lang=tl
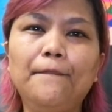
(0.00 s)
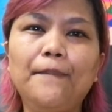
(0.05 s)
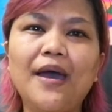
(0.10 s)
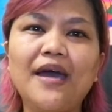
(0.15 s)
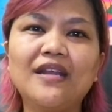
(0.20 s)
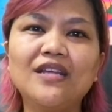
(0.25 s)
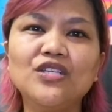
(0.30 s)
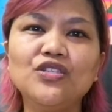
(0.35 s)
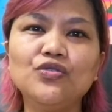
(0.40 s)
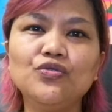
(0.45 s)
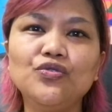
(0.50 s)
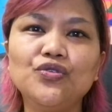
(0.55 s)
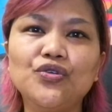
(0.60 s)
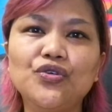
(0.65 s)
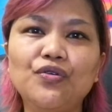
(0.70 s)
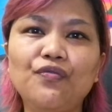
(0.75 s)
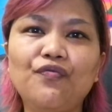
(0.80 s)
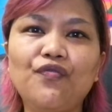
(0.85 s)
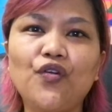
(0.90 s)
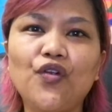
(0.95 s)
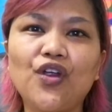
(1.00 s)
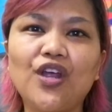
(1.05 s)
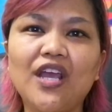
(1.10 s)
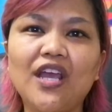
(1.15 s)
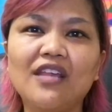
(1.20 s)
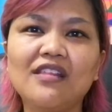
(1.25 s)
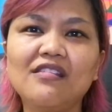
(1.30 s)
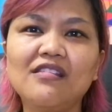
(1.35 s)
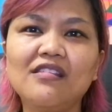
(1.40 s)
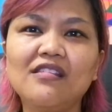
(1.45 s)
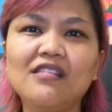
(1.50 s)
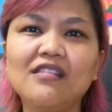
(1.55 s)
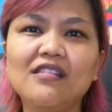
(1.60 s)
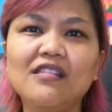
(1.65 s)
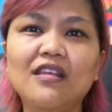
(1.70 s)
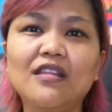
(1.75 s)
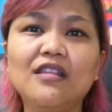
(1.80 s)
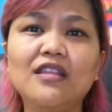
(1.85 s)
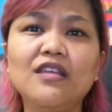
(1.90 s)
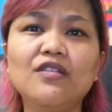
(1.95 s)
parishioner forget
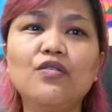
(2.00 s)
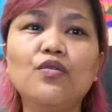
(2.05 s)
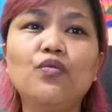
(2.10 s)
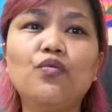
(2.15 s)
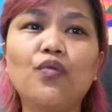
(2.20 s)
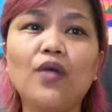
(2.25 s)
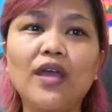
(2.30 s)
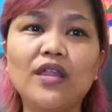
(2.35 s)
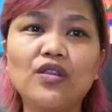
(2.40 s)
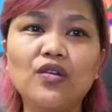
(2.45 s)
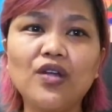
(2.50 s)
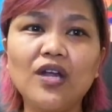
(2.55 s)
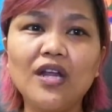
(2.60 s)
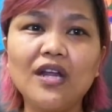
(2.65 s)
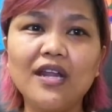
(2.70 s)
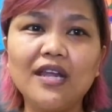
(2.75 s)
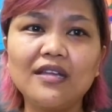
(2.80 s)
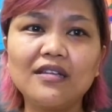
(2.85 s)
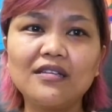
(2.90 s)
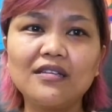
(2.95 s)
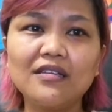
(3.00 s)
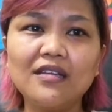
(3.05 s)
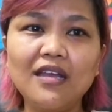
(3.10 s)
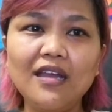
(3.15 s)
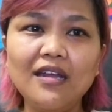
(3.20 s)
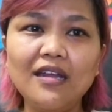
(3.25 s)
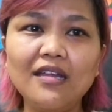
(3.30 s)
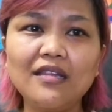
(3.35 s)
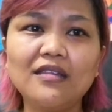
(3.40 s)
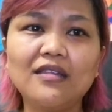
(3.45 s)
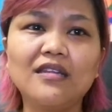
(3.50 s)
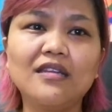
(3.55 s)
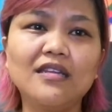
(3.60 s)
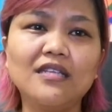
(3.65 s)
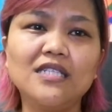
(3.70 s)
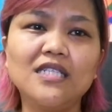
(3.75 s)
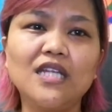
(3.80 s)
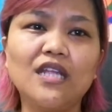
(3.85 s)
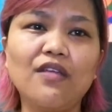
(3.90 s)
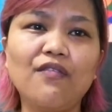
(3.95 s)
the dear whether elect
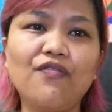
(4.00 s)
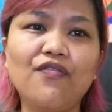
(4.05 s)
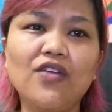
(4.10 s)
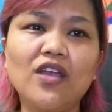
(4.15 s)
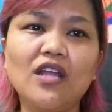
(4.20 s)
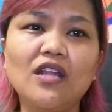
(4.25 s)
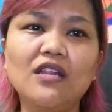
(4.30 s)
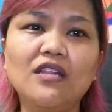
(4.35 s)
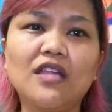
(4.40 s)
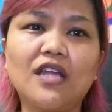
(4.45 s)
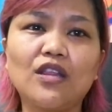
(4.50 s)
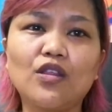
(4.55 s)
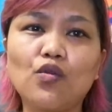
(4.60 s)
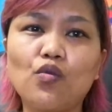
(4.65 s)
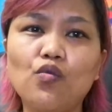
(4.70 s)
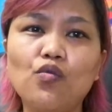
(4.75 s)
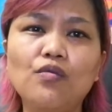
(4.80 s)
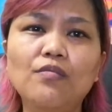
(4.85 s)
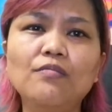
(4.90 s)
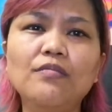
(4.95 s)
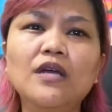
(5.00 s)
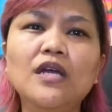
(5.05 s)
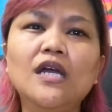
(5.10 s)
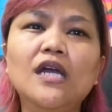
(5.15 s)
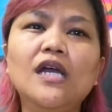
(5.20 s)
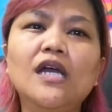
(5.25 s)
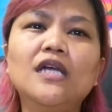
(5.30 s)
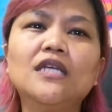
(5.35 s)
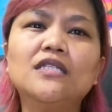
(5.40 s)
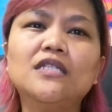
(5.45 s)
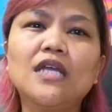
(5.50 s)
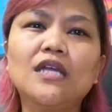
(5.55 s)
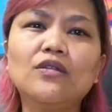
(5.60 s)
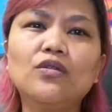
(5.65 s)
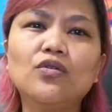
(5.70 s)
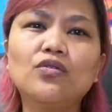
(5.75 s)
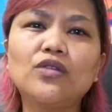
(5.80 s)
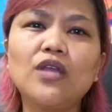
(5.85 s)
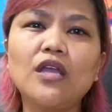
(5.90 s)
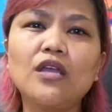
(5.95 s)
electricity field that room,
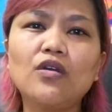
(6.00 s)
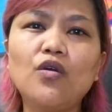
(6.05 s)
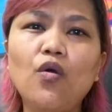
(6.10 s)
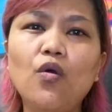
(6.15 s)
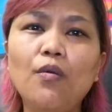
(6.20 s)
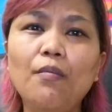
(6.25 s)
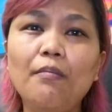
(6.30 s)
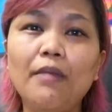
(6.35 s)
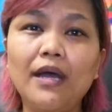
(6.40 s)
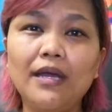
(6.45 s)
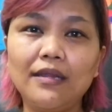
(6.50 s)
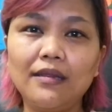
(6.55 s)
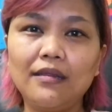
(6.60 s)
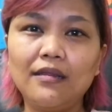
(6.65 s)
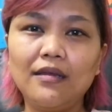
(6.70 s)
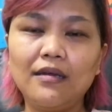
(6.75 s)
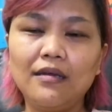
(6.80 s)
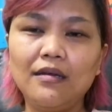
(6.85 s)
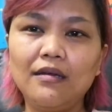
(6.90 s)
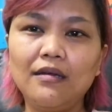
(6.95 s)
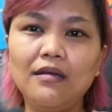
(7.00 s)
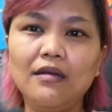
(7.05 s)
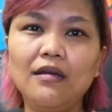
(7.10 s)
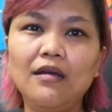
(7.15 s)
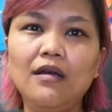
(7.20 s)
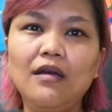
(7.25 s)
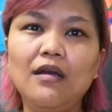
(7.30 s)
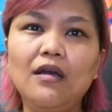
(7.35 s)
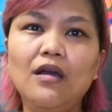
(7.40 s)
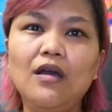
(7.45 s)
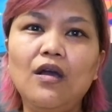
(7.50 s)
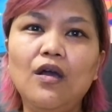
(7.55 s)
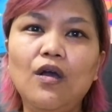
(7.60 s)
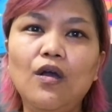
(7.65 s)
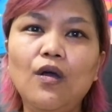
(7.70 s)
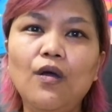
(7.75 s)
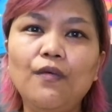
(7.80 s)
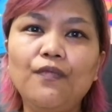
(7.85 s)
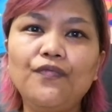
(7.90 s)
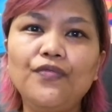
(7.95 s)
send to take command
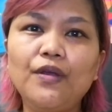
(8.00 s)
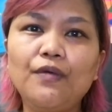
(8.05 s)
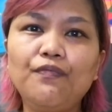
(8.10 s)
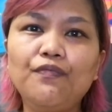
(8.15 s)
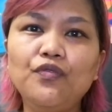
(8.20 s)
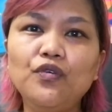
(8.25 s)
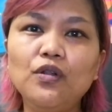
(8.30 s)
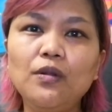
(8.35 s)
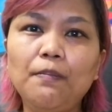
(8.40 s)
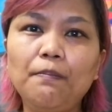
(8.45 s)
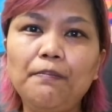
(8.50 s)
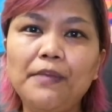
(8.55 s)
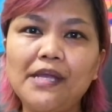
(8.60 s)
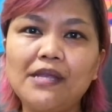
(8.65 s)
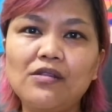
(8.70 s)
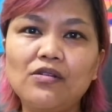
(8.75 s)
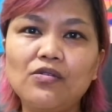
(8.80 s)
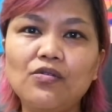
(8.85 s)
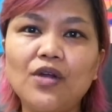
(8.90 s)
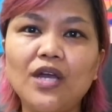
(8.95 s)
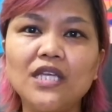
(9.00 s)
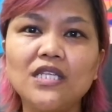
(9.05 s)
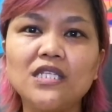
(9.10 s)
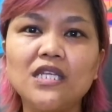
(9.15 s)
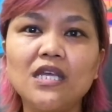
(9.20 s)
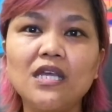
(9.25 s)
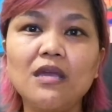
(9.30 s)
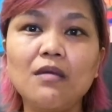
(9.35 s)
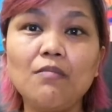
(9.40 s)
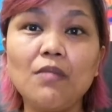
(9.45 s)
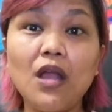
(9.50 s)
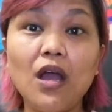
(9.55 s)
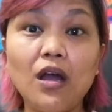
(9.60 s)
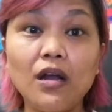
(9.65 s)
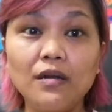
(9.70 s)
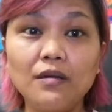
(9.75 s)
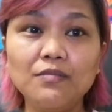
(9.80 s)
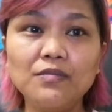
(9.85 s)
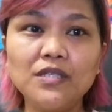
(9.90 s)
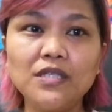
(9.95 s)
of the pulpit, rising his
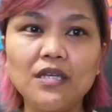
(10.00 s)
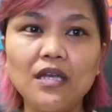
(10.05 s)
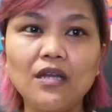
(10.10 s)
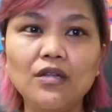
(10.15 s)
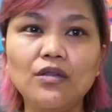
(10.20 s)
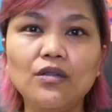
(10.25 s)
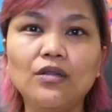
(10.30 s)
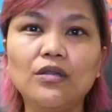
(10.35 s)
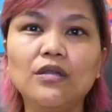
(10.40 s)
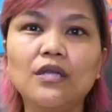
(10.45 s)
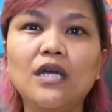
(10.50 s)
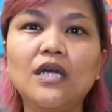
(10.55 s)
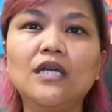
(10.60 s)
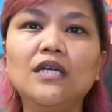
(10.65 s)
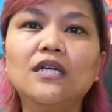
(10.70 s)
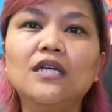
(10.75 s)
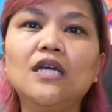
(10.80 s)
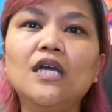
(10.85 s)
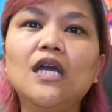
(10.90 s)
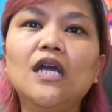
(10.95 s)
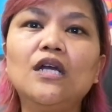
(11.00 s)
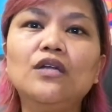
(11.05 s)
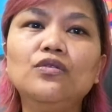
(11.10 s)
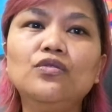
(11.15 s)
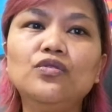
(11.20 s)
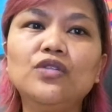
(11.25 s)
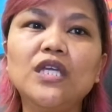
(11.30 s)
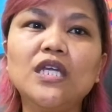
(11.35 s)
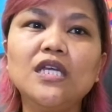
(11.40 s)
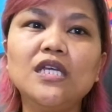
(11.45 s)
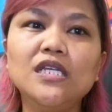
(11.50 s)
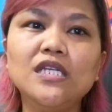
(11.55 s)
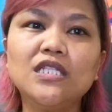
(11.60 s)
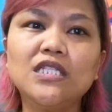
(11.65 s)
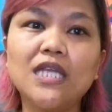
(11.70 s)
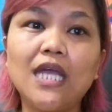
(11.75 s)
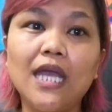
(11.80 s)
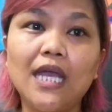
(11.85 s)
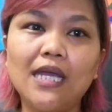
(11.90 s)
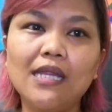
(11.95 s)
arms and nodding
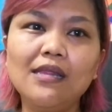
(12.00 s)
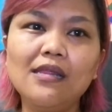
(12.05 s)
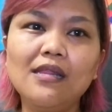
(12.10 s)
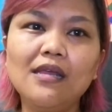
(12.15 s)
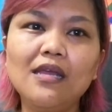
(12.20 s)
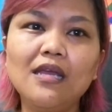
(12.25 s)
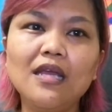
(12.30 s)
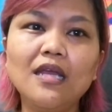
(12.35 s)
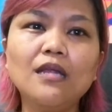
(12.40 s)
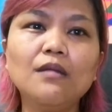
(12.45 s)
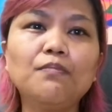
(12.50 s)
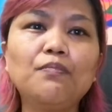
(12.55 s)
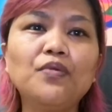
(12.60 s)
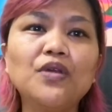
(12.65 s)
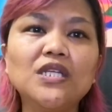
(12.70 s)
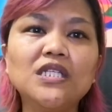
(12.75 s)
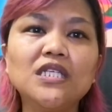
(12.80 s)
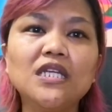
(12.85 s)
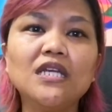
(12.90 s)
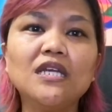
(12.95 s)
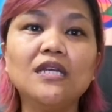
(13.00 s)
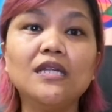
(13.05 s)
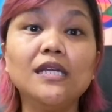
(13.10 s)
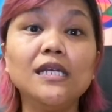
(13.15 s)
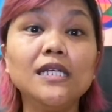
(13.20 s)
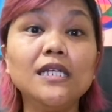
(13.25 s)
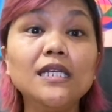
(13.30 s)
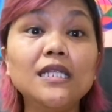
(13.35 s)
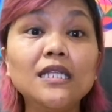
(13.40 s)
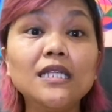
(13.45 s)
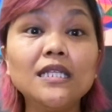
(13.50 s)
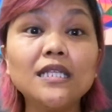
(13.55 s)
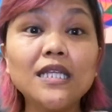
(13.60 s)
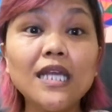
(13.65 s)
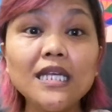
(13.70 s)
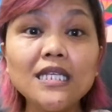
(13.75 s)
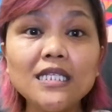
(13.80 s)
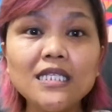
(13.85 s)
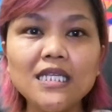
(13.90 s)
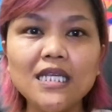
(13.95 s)
his head, increasing his
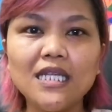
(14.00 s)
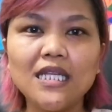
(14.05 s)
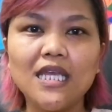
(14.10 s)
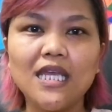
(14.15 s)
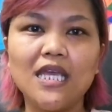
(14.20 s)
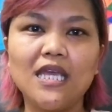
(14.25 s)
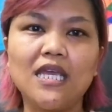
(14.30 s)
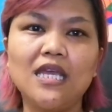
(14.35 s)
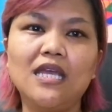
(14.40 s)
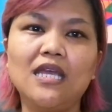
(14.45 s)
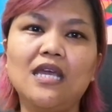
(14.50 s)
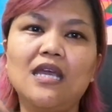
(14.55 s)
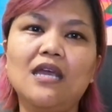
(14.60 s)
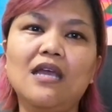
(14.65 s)
intensity